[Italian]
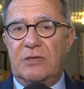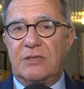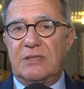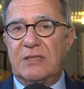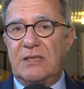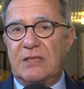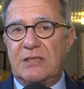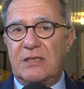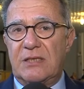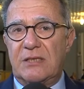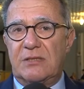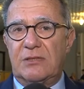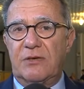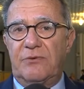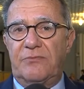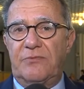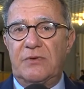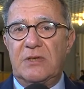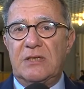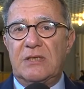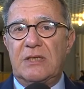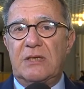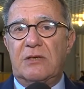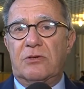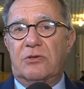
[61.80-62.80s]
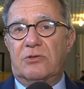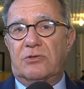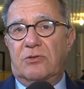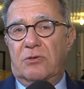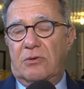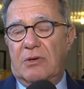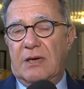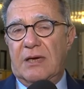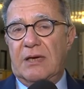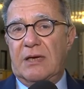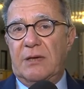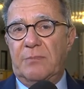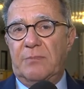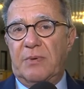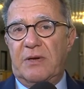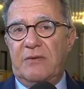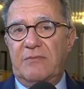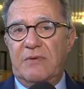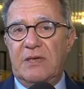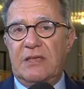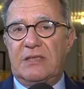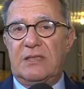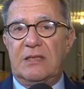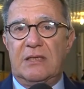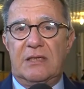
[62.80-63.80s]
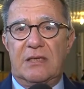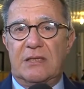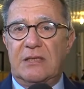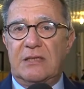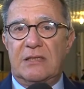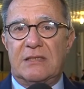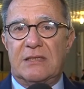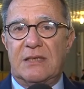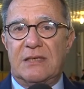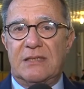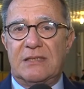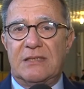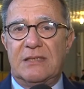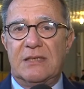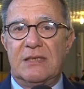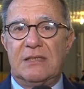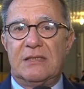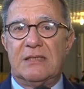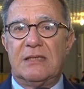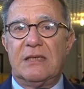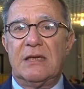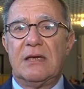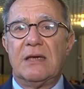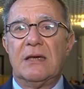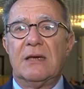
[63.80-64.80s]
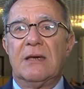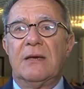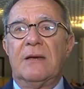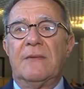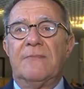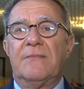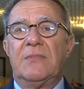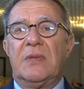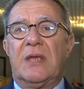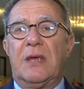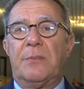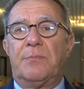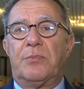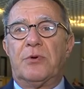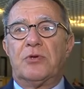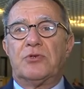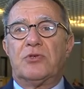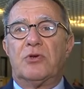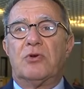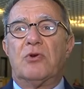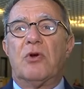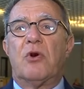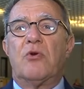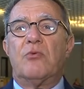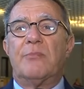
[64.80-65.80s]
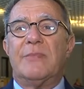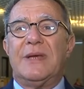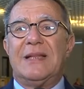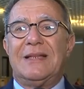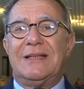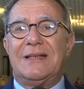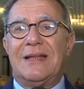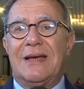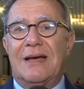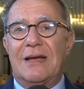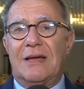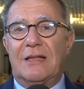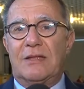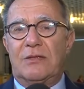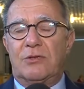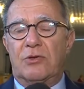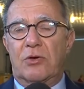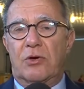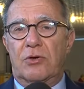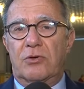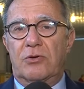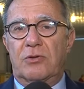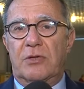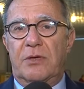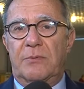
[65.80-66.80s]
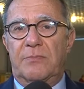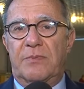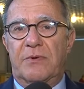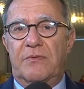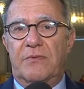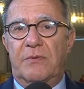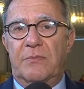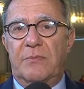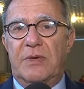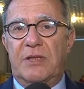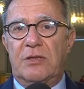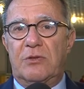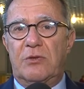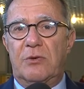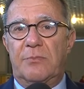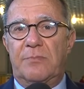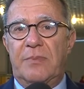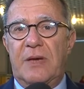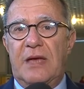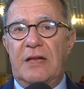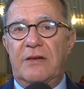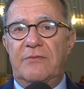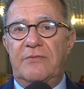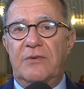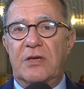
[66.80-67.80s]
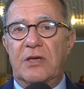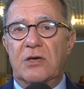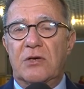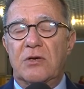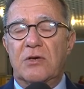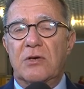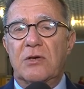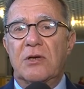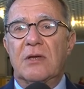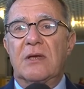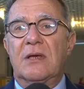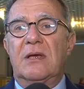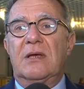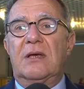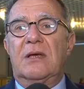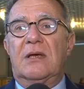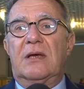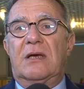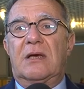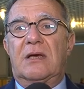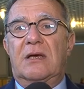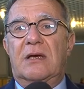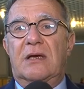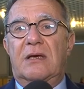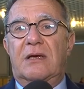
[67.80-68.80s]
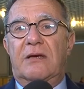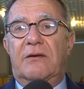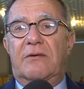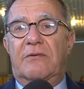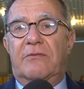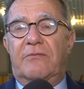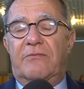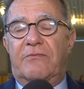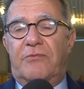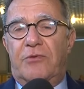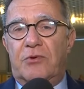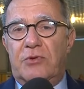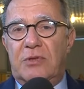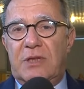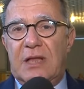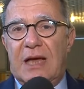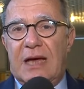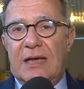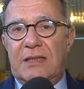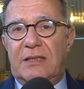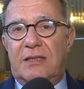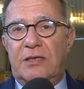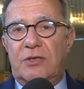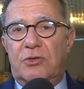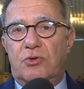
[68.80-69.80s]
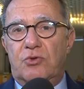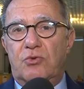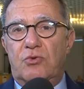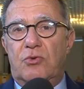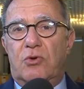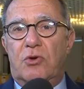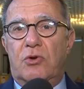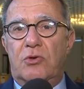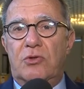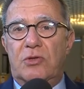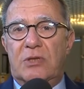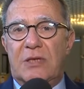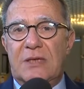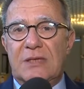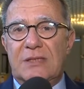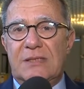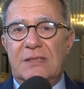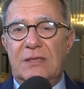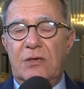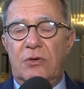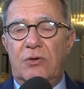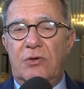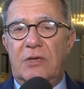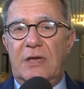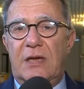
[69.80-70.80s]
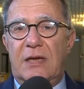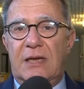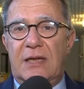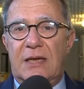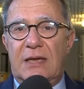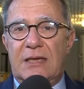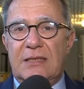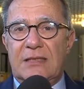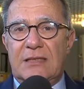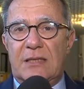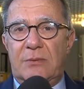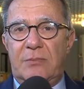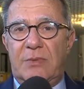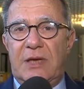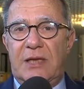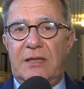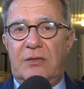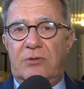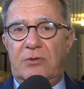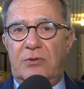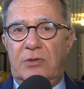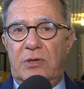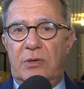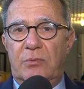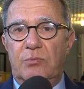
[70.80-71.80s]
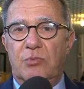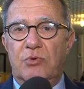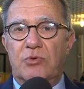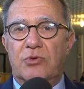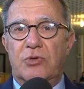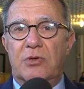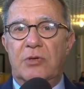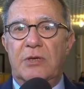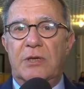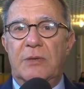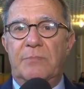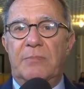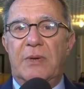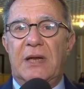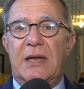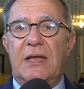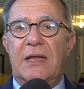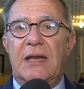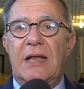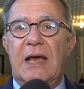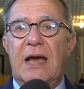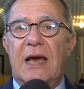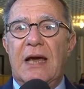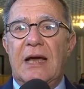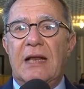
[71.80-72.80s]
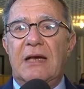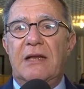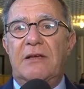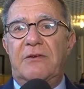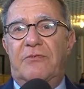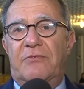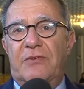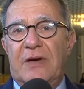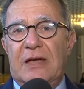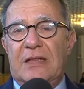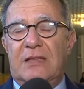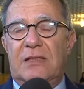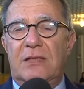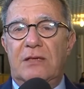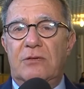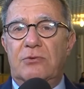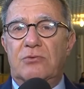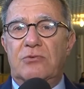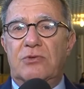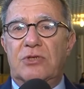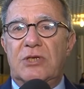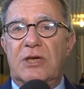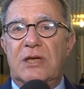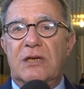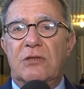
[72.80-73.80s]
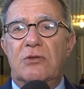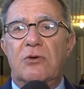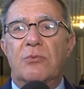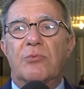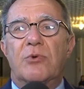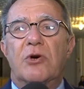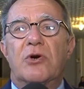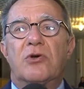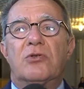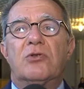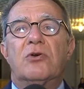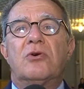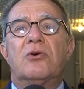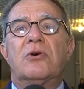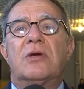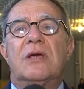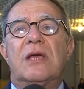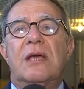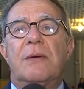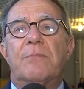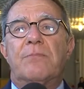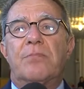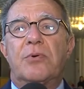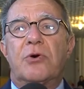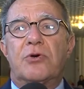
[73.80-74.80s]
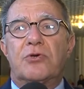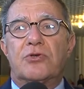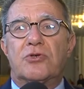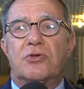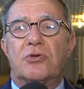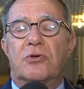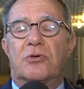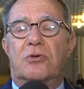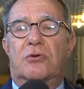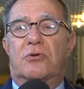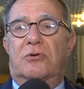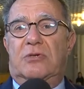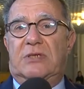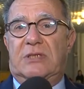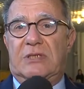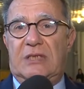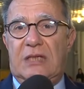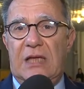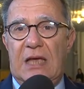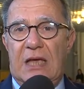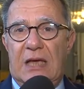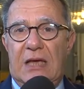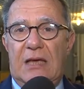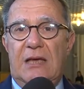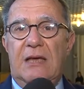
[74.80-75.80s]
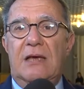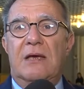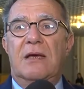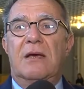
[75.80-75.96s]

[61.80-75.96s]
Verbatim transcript: L'esercizio fisico sono anche previsti degli esercizi che possono aumentare il tono del pavimento pelvico, eh, fondati su contrazione e rilassamento dei muscoli perineali, fatti in un certo modo, che possono, se